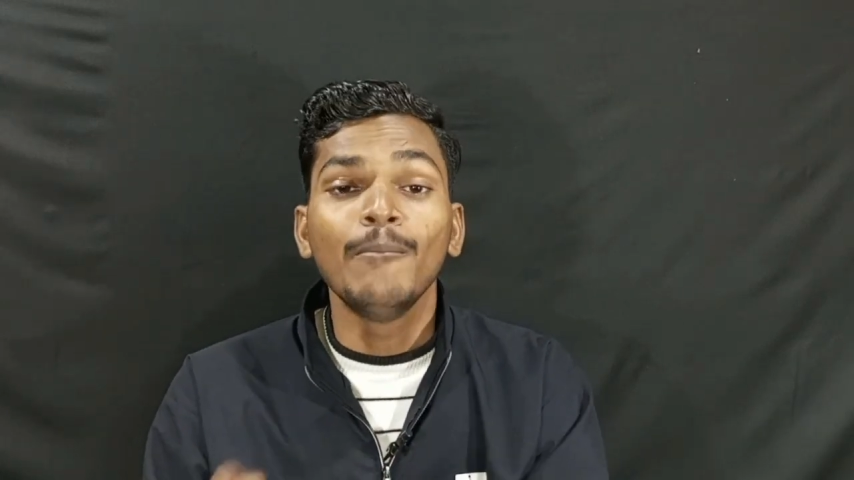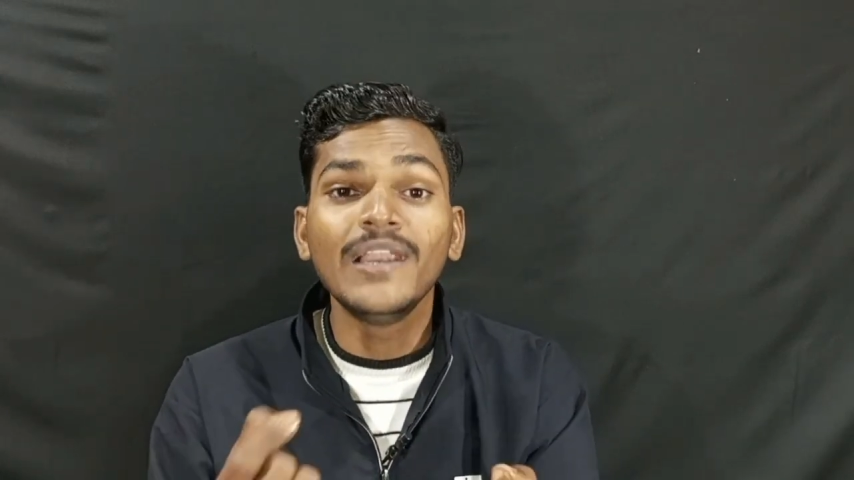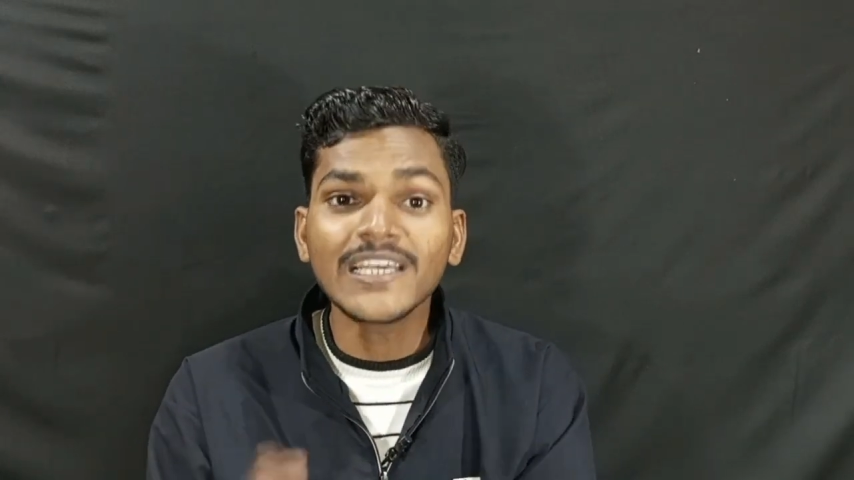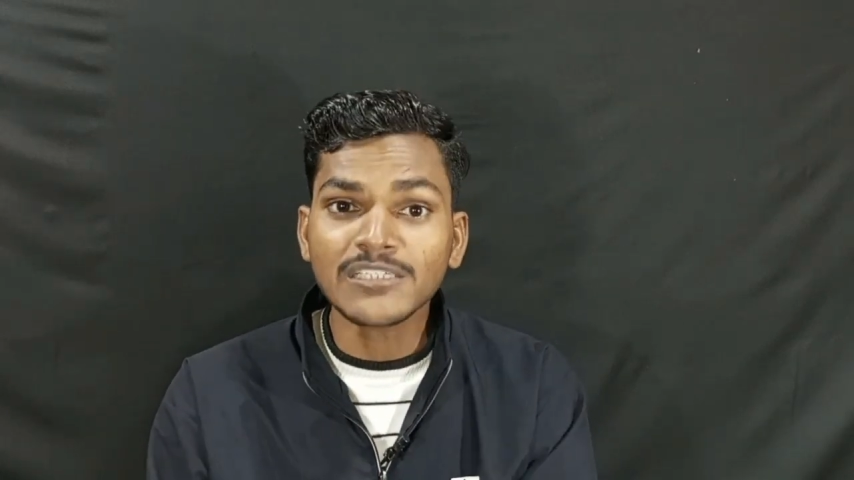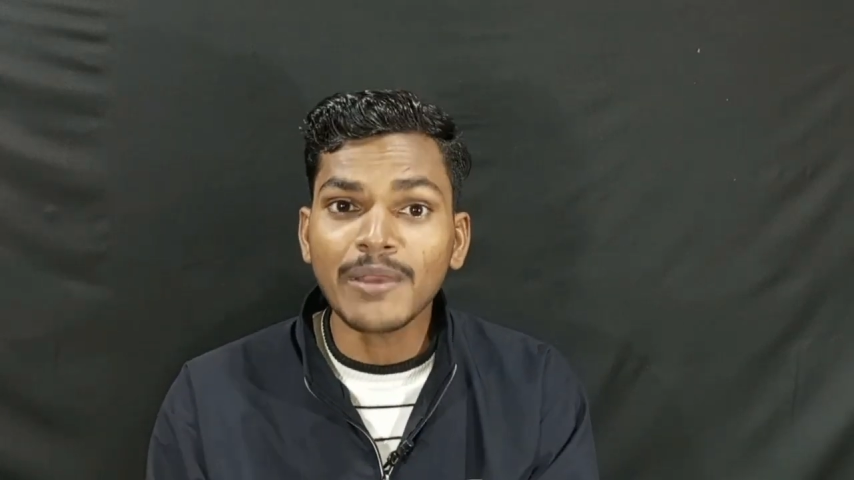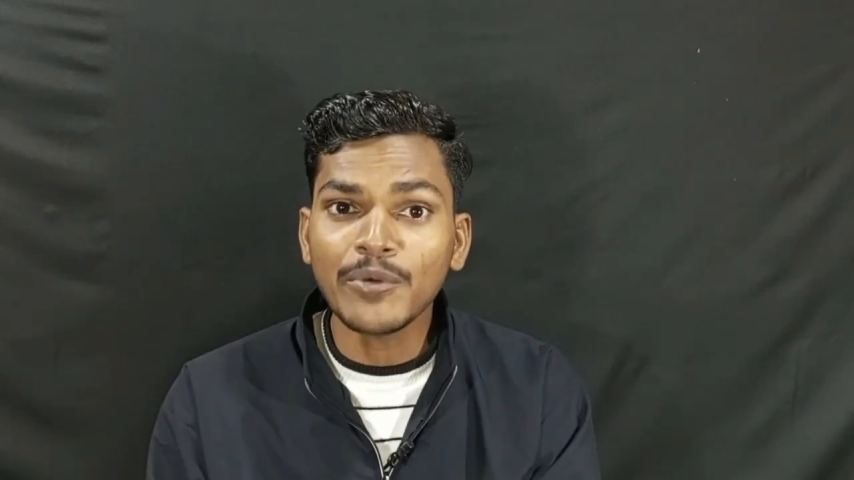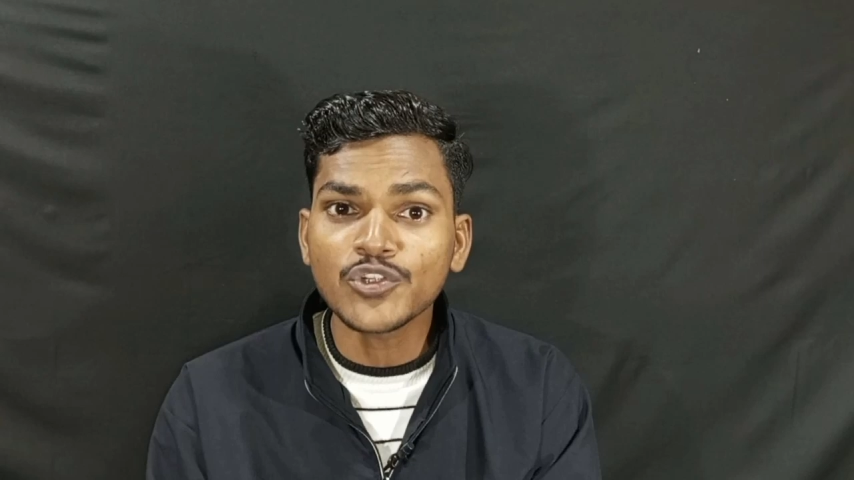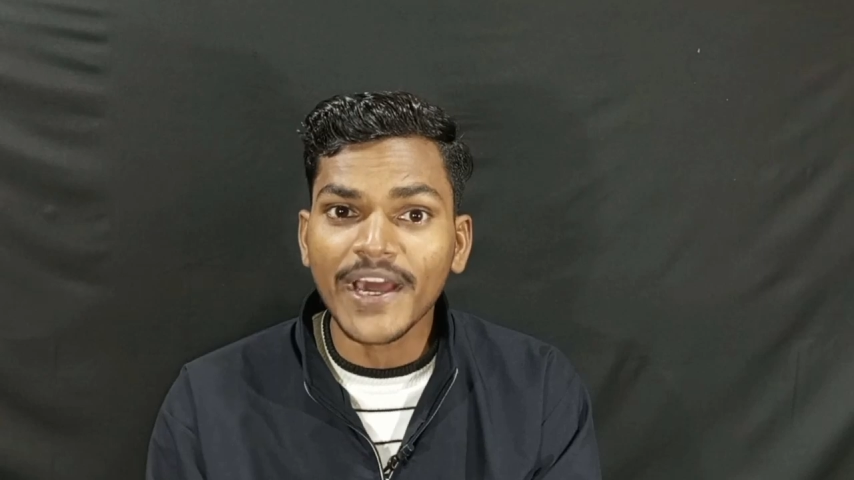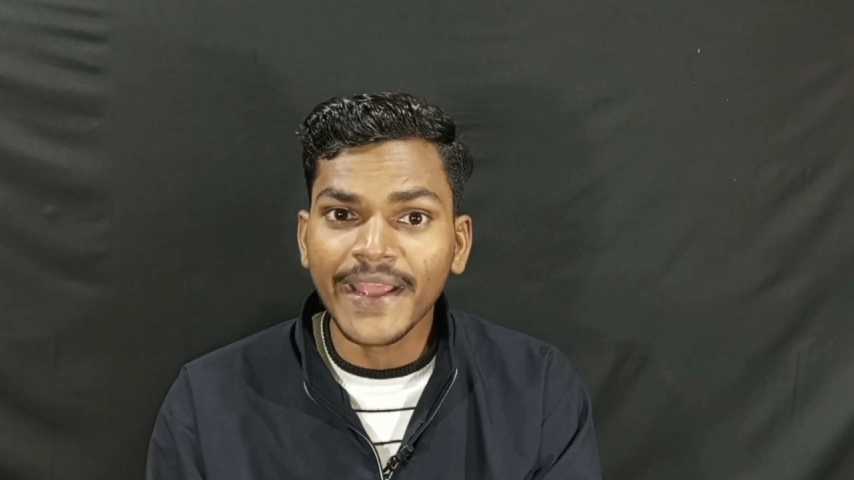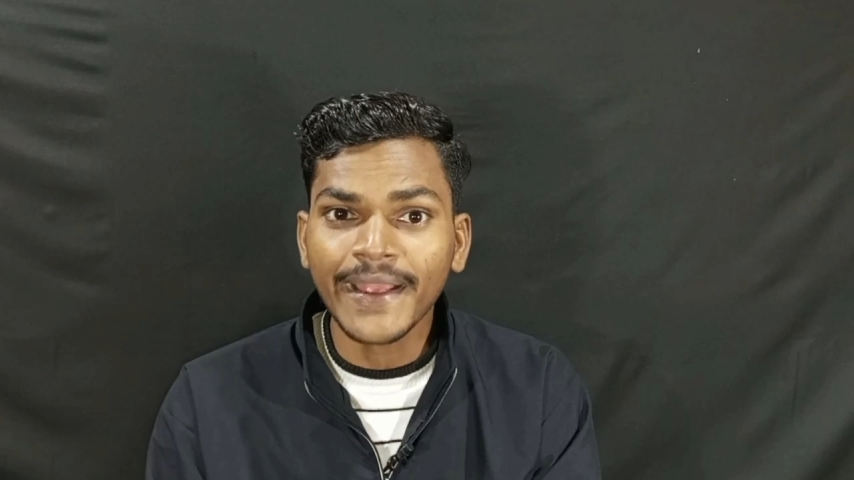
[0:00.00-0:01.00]
मिलियंस में
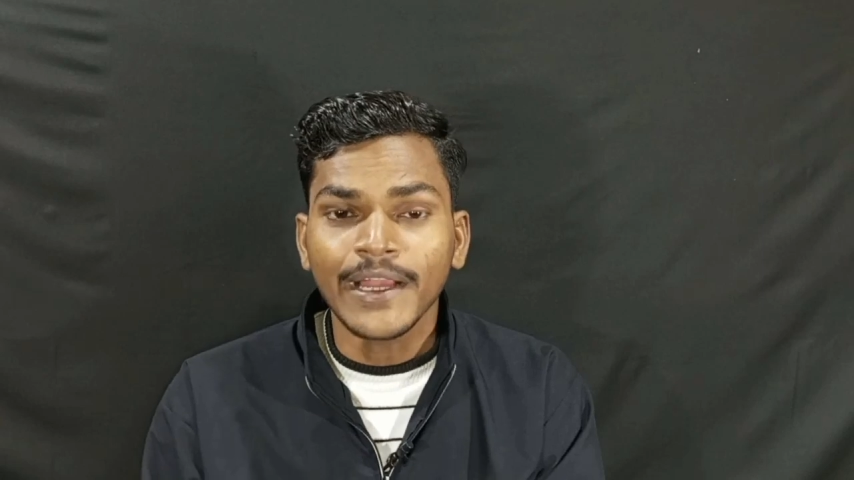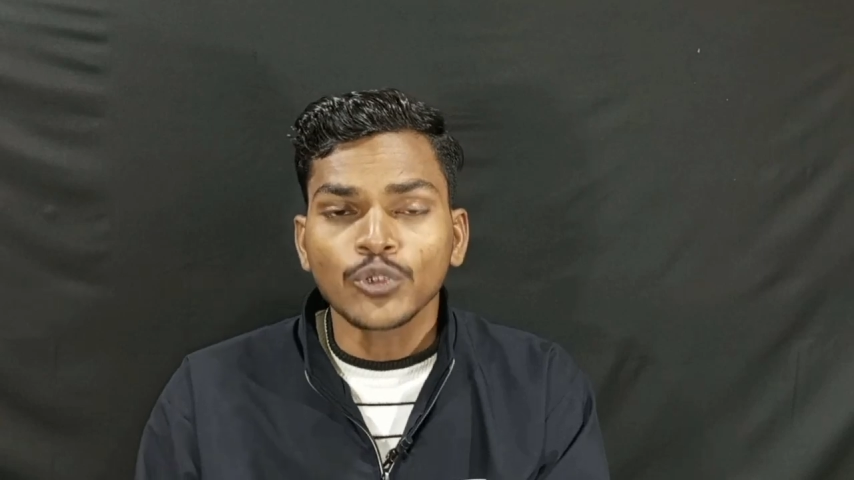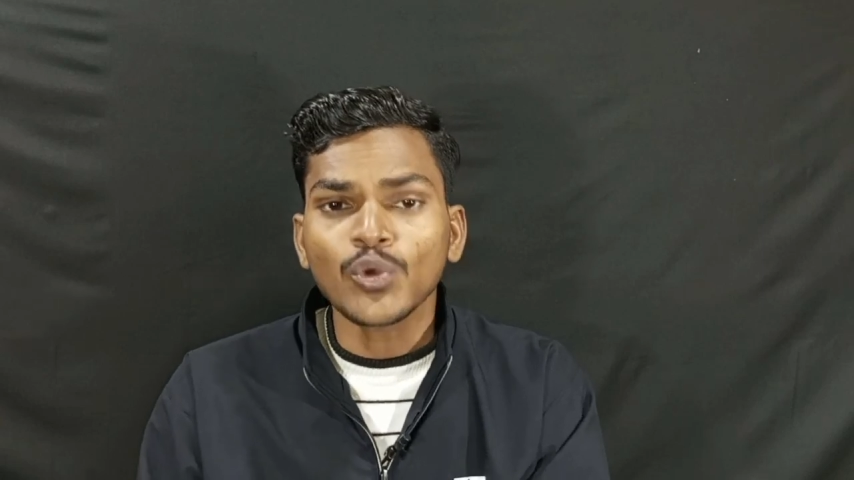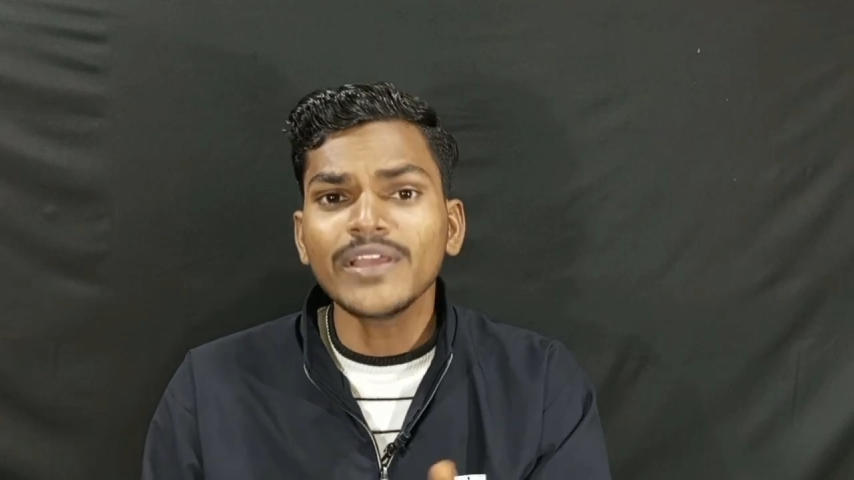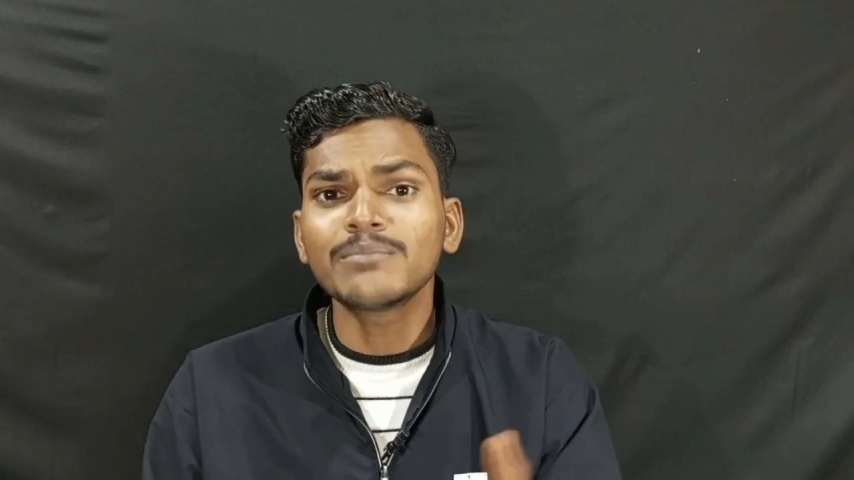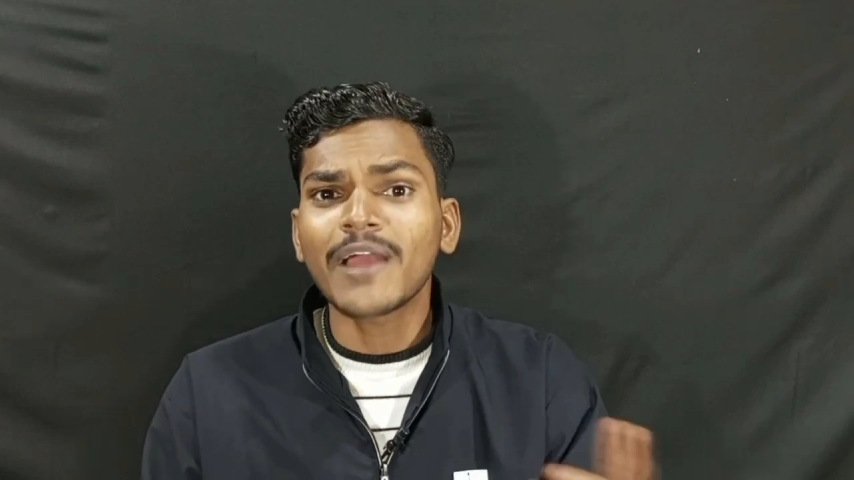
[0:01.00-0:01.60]
व्यूज आ रहे हैं तो